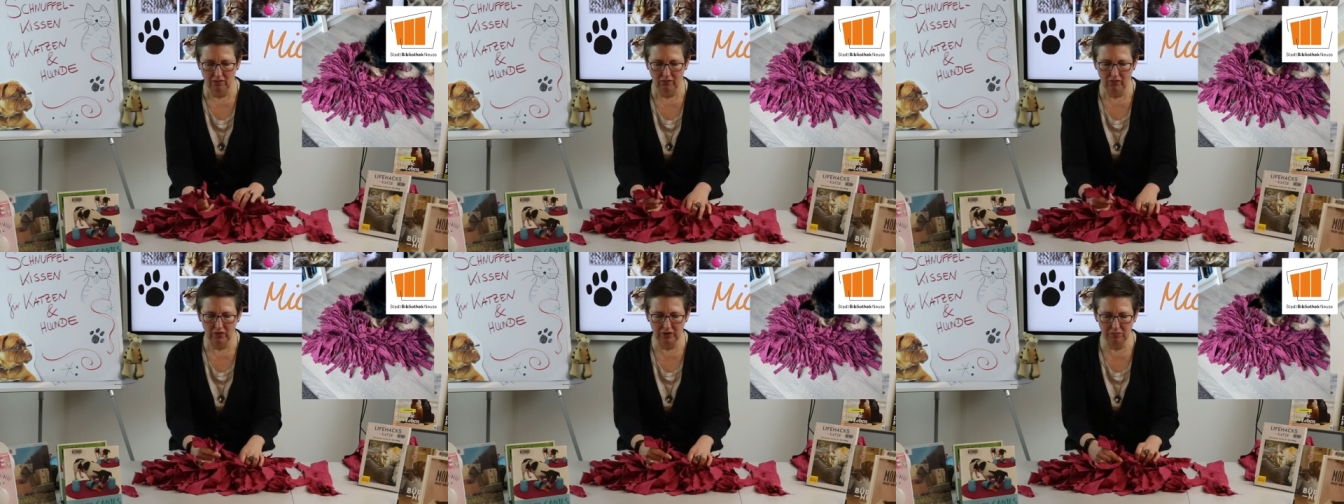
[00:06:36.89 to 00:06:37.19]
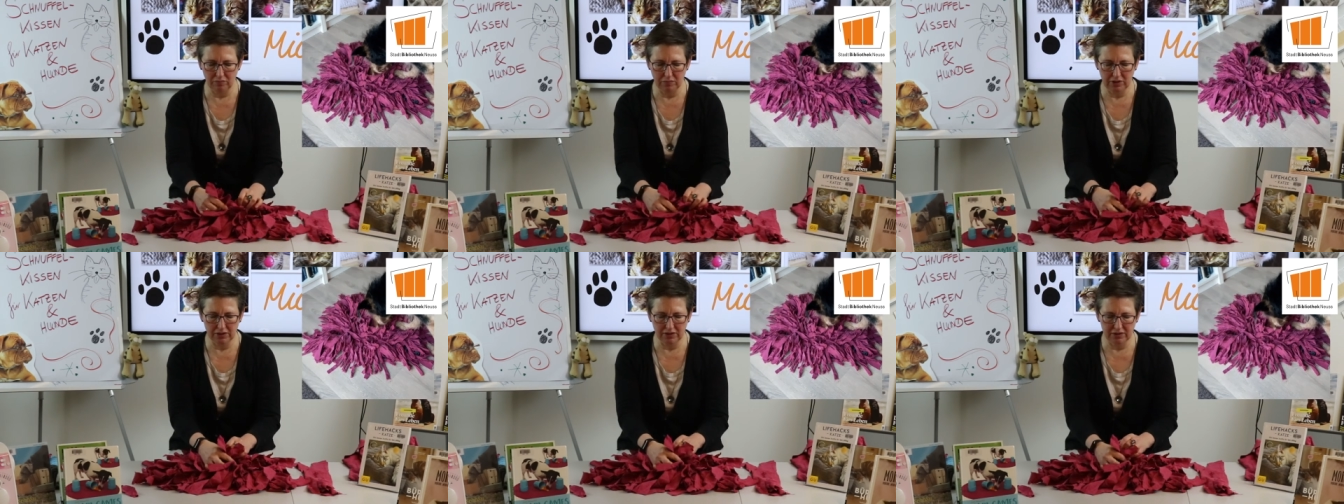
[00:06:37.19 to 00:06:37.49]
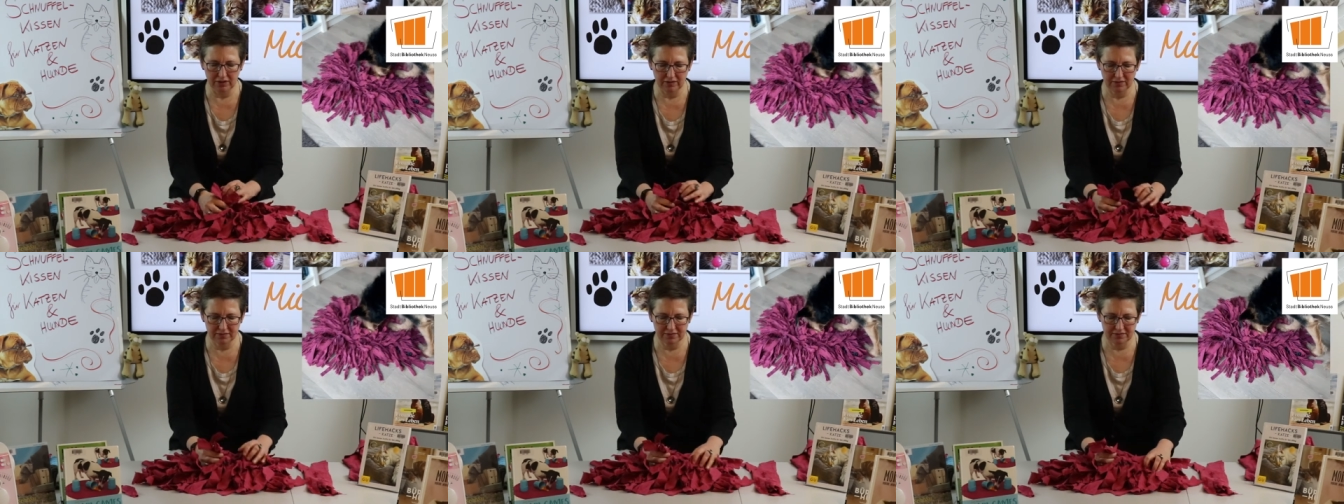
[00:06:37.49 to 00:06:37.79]
Wenn man
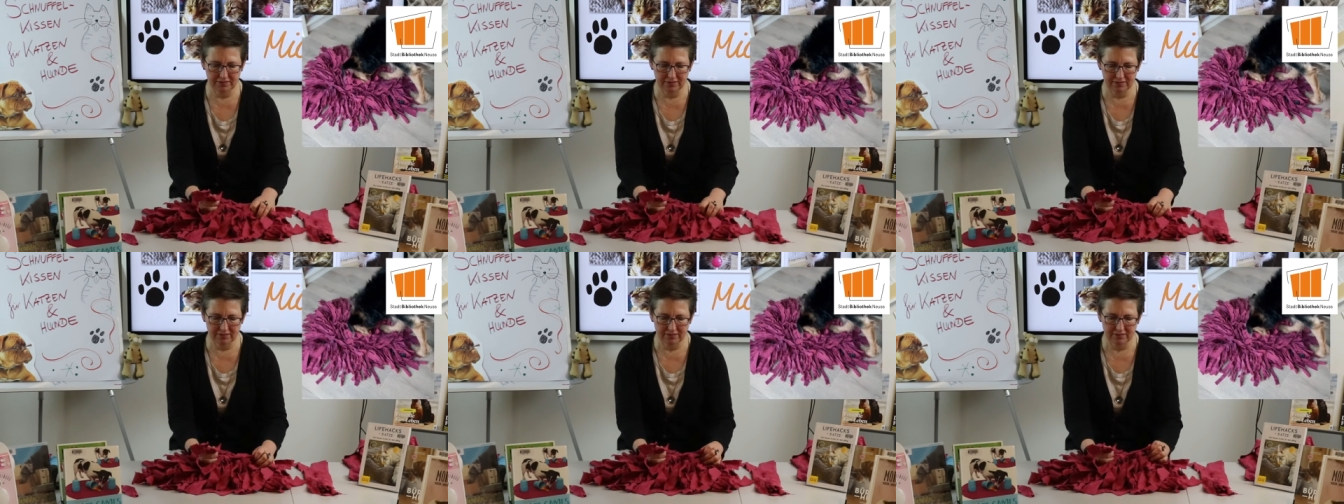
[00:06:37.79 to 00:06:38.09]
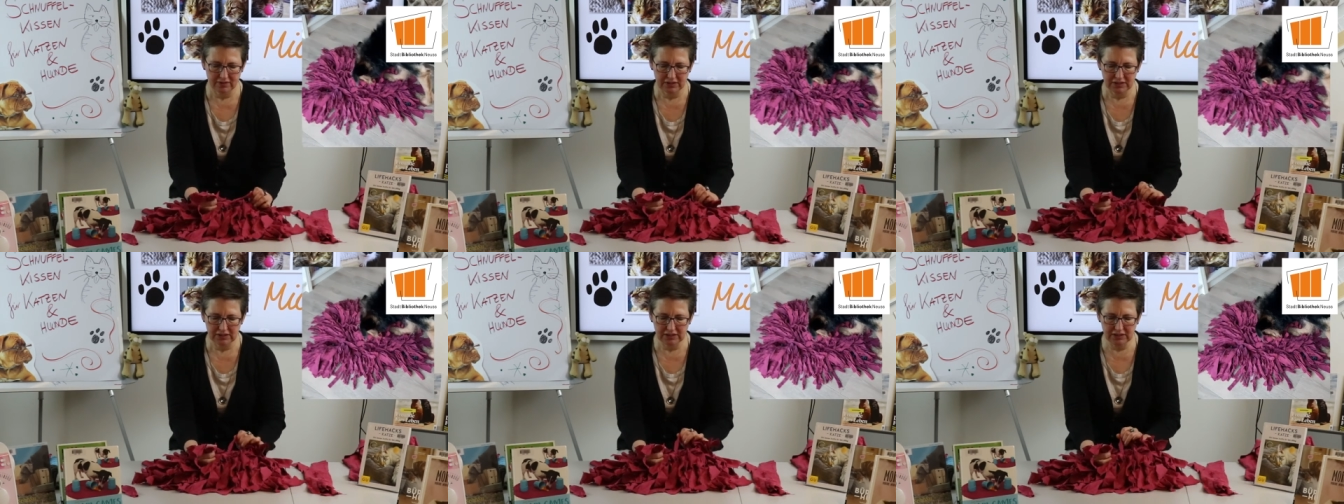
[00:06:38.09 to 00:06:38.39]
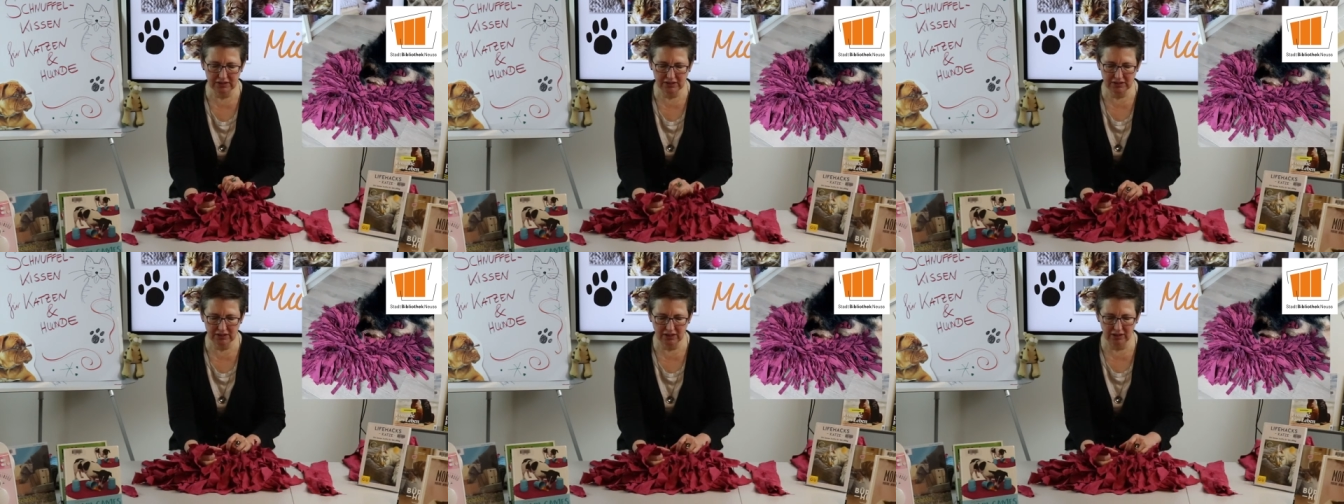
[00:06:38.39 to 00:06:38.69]
das
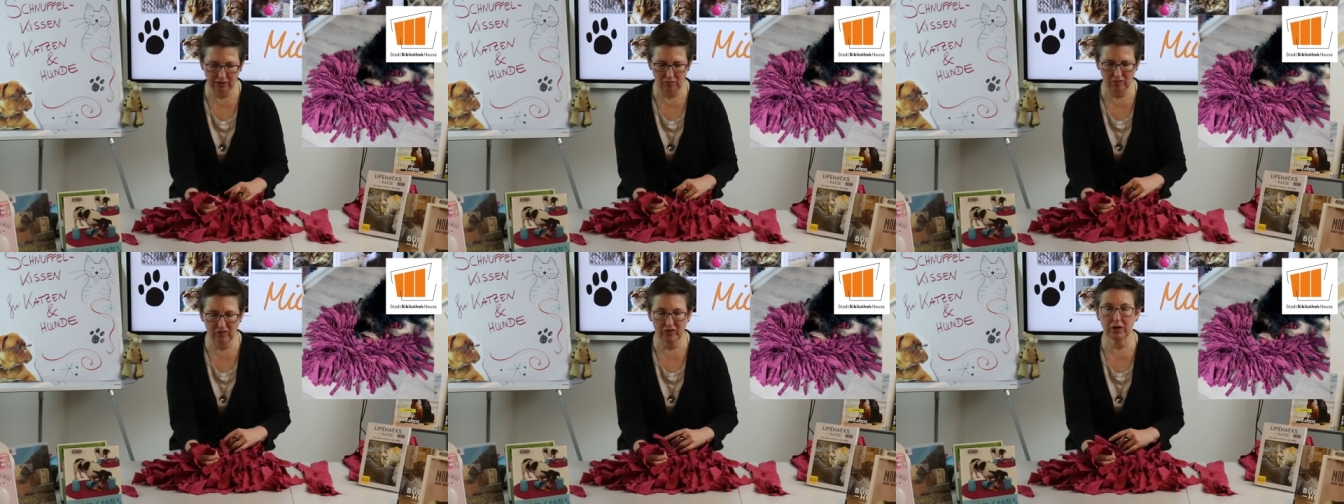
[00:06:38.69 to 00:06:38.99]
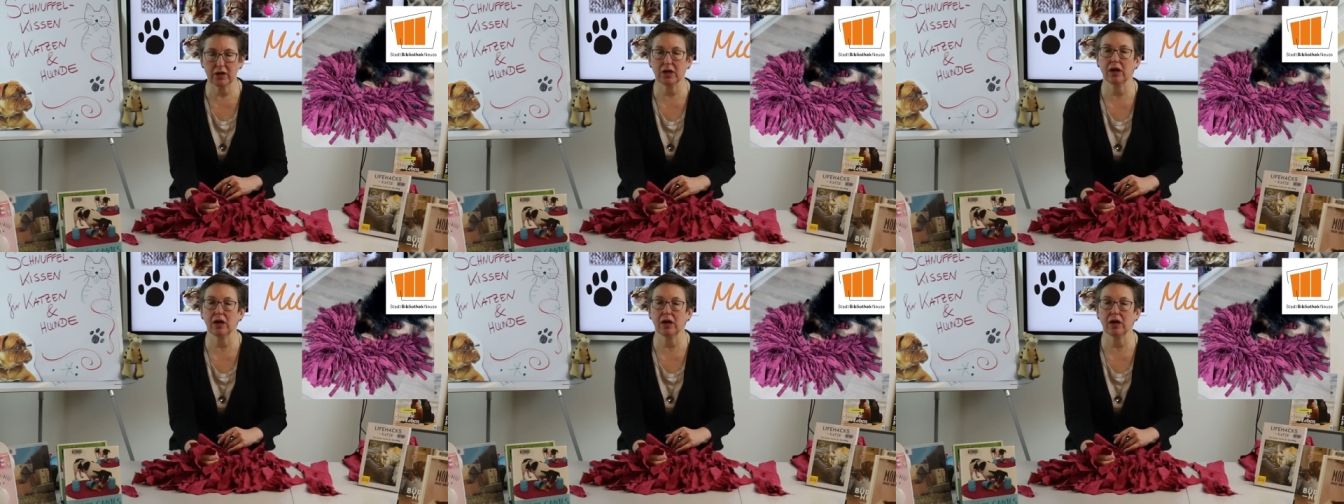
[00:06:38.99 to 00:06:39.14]
dicht haben will,